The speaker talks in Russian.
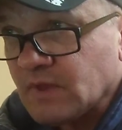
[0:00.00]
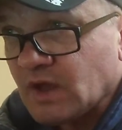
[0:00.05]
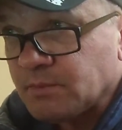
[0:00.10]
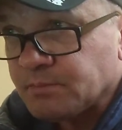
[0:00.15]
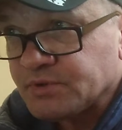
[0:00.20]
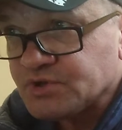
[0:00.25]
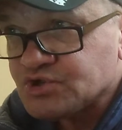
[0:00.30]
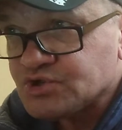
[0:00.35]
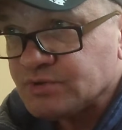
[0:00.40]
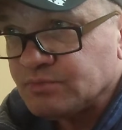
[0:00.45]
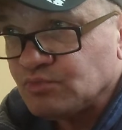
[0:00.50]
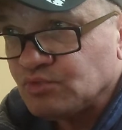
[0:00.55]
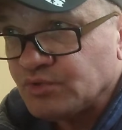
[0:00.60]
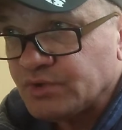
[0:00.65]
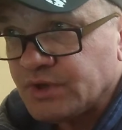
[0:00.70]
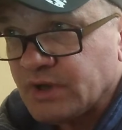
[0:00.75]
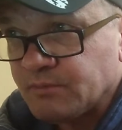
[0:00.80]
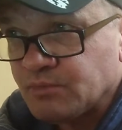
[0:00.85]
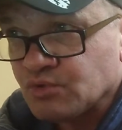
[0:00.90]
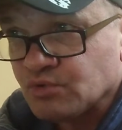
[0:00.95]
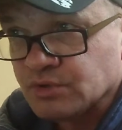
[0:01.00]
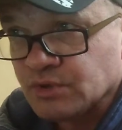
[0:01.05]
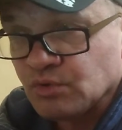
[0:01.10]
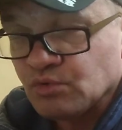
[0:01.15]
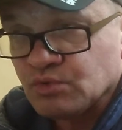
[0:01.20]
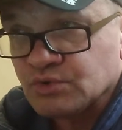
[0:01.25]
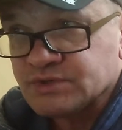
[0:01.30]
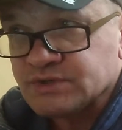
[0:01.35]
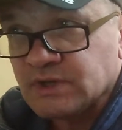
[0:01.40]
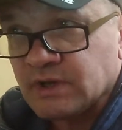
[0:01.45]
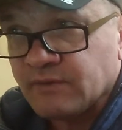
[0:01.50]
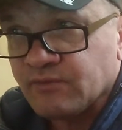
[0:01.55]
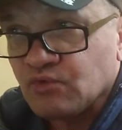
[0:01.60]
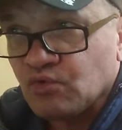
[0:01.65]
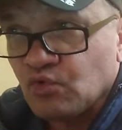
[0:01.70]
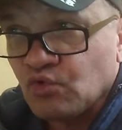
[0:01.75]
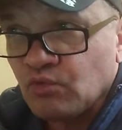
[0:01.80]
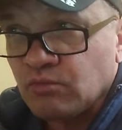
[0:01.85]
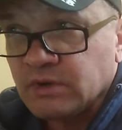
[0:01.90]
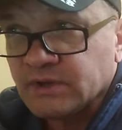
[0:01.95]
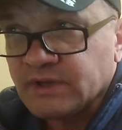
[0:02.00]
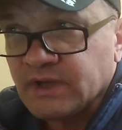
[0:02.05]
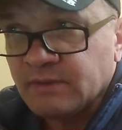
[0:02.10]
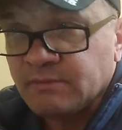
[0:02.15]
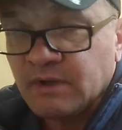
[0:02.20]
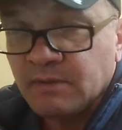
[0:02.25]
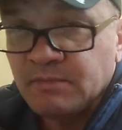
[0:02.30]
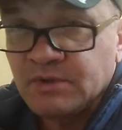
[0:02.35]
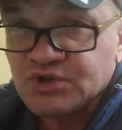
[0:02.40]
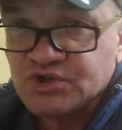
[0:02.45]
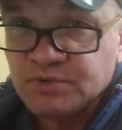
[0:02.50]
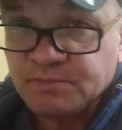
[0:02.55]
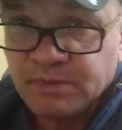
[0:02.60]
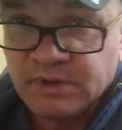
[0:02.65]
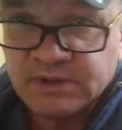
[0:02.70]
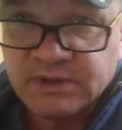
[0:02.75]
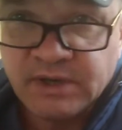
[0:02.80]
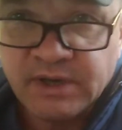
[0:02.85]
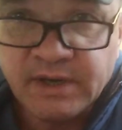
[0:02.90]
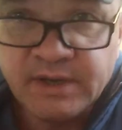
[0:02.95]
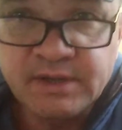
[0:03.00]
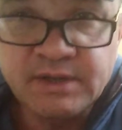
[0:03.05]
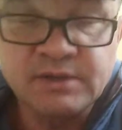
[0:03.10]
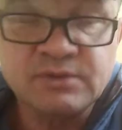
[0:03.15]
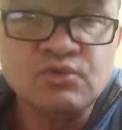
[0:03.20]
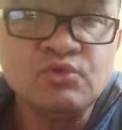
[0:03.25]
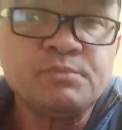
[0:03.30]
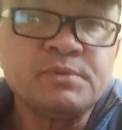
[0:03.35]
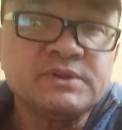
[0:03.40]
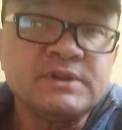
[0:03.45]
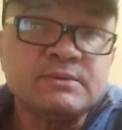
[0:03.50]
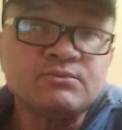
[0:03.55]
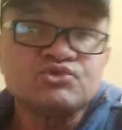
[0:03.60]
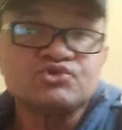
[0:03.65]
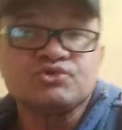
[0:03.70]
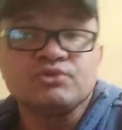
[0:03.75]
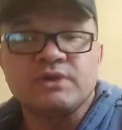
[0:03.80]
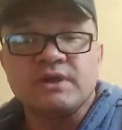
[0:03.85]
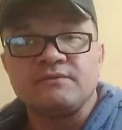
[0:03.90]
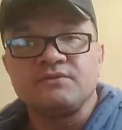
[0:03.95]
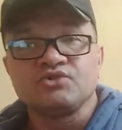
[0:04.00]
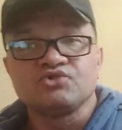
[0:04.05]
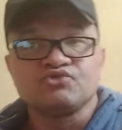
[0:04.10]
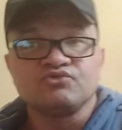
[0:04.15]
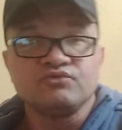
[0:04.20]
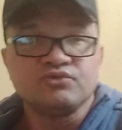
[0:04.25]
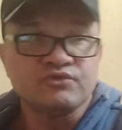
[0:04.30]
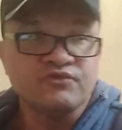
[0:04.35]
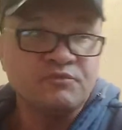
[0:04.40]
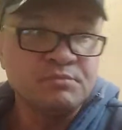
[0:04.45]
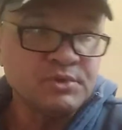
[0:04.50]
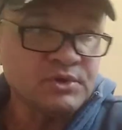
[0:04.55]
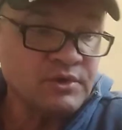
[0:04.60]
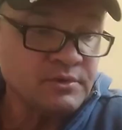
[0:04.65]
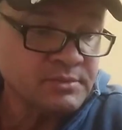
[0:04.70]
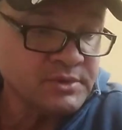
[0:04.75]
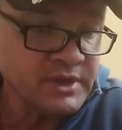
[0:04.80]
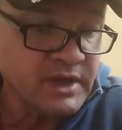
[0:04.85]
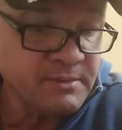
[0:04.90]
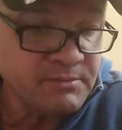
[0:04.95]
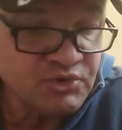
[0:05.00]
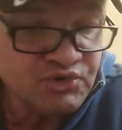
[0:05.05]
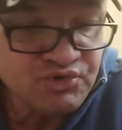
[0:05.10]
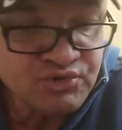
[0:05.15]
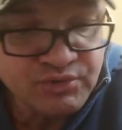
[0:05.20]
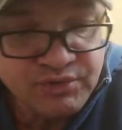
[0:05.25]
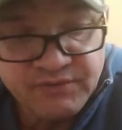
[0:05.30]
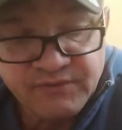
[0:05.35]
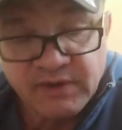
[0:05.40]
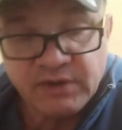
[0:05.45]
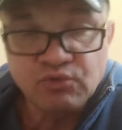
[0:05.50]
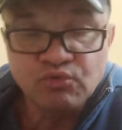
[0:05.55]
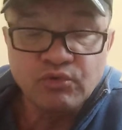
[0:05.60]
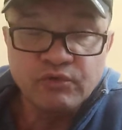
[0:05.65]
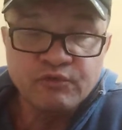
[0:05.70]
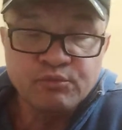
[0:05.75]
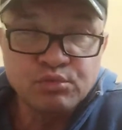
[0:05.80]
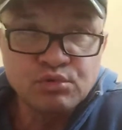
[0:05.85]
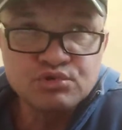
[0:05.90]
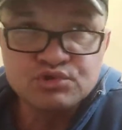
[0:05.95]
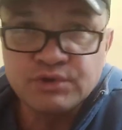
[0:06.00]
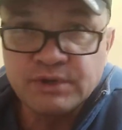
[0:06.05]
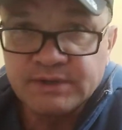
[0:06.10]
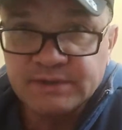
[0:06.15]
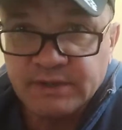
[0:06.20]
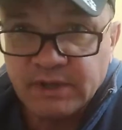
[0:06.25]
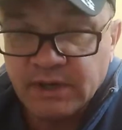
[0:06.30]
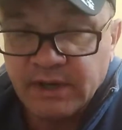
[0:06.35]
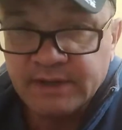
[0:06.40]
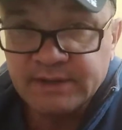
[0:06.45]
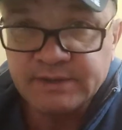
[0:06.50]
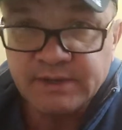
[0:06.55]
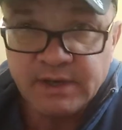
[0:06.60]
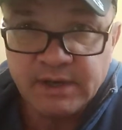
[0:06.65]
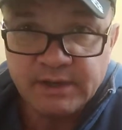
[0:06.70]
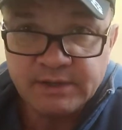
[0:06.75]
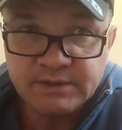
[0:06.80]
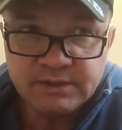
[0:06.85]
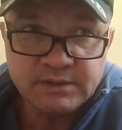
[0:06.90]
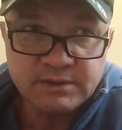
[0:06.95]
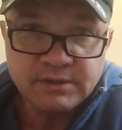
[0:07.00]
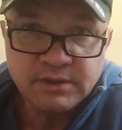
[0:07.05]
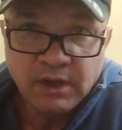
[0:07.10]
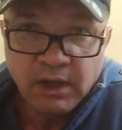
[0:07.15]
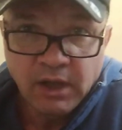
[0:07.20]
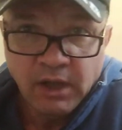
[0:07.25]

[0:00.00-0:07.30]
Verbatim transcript: Почему я беру такую ставку, оба тайма меньше полтора нет? Ну, потому что я вижу вот в первом тайме счет 2-0 в пользу Айнтрахта.